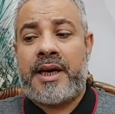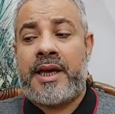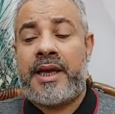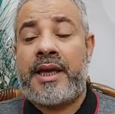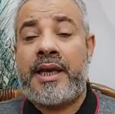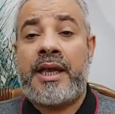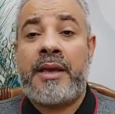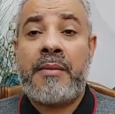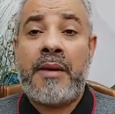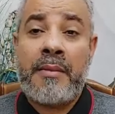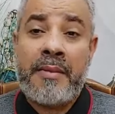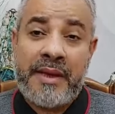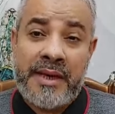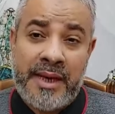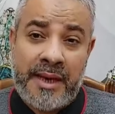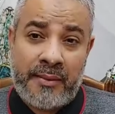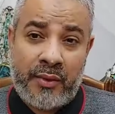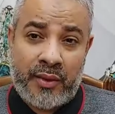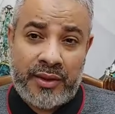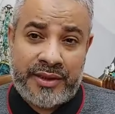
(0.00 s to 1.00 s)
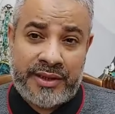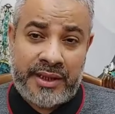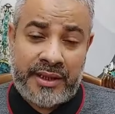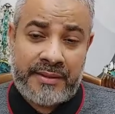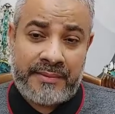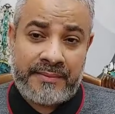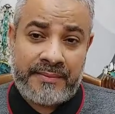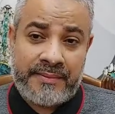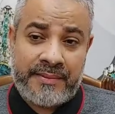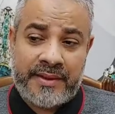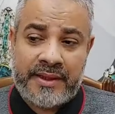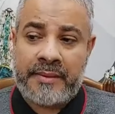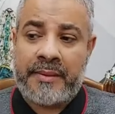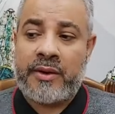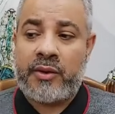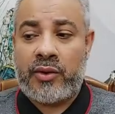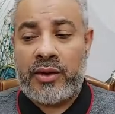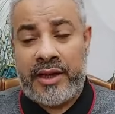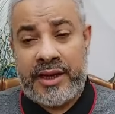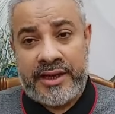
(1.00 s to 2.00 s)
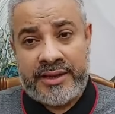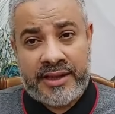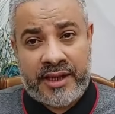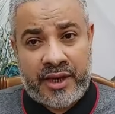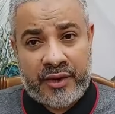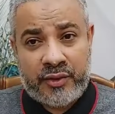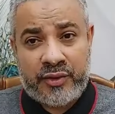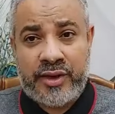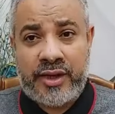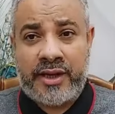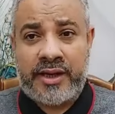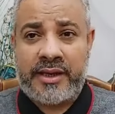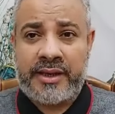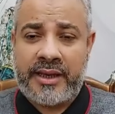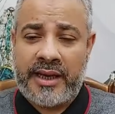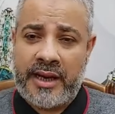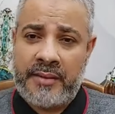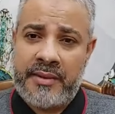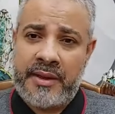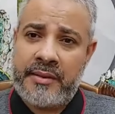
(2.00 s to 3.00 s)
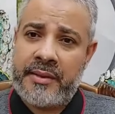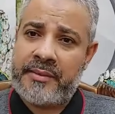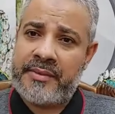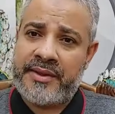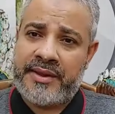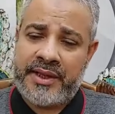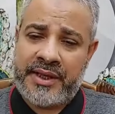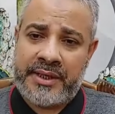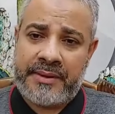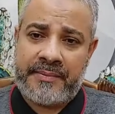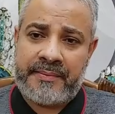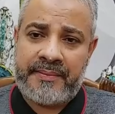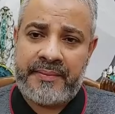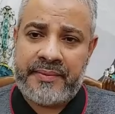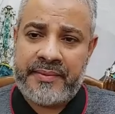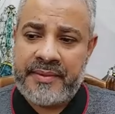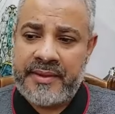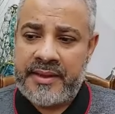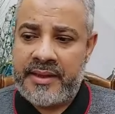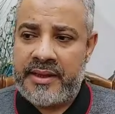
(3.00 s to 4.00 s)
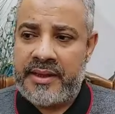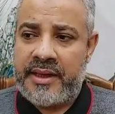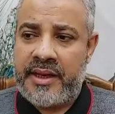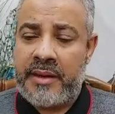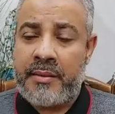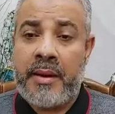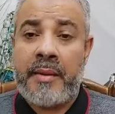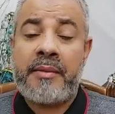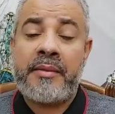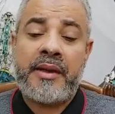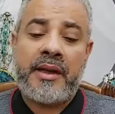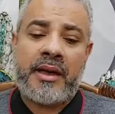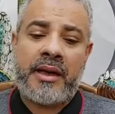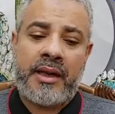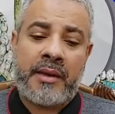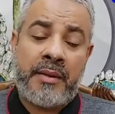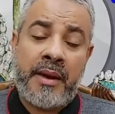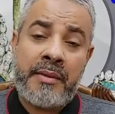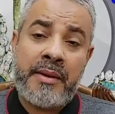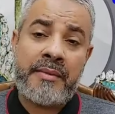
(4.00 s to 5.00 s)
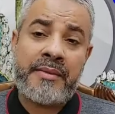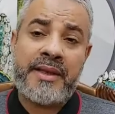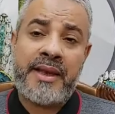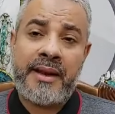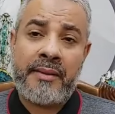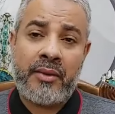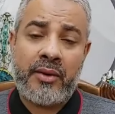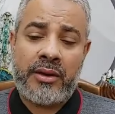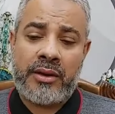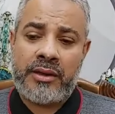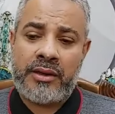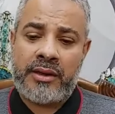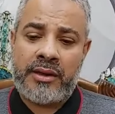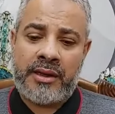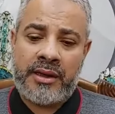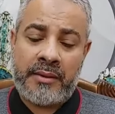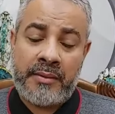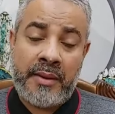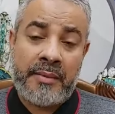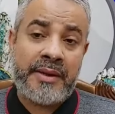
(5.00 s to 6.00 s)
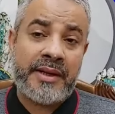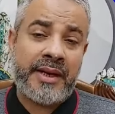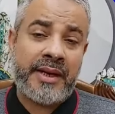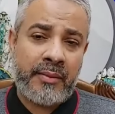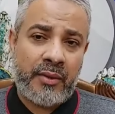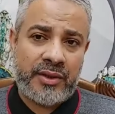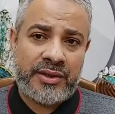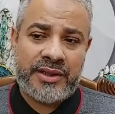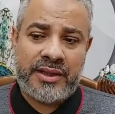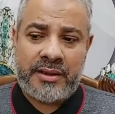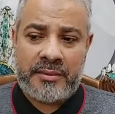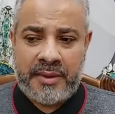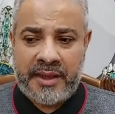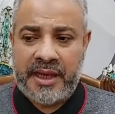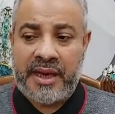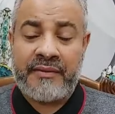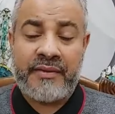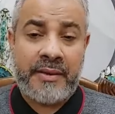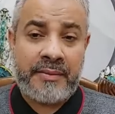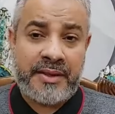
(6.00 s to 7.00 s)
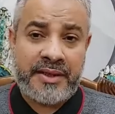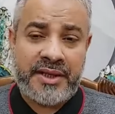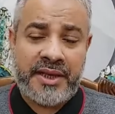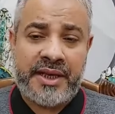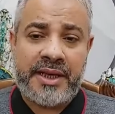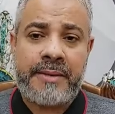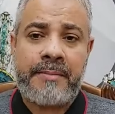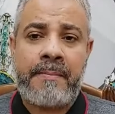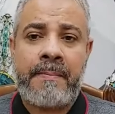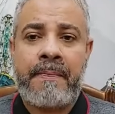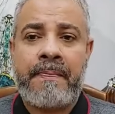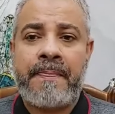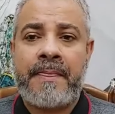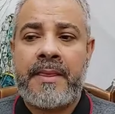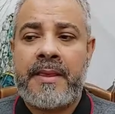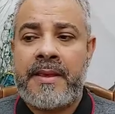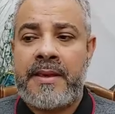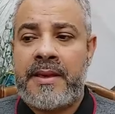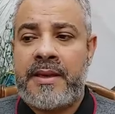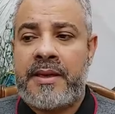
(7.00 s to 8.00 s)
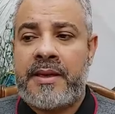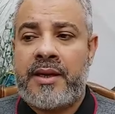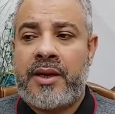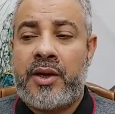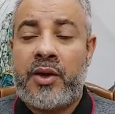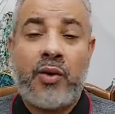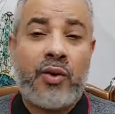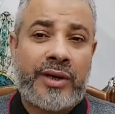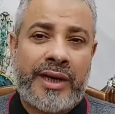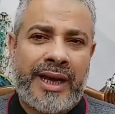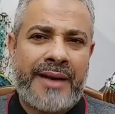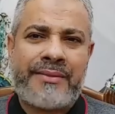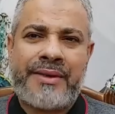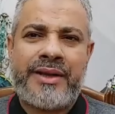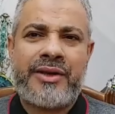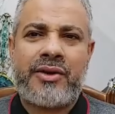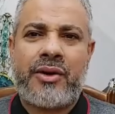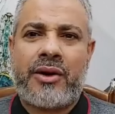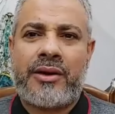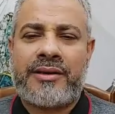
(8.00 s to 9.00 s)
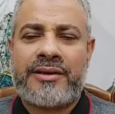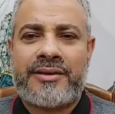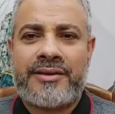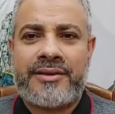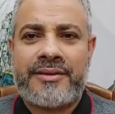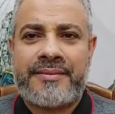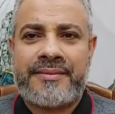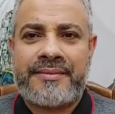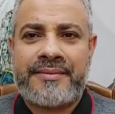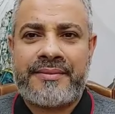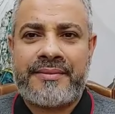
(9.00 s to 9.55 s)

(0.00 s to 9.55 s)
الامام النابلسي طبعا كلنا ذكرته ده كلام الامام ابن سيرين الامام الامام ابن نابو... الامام النابلسي بخلاف ابن سيرين له كلام تاني خالص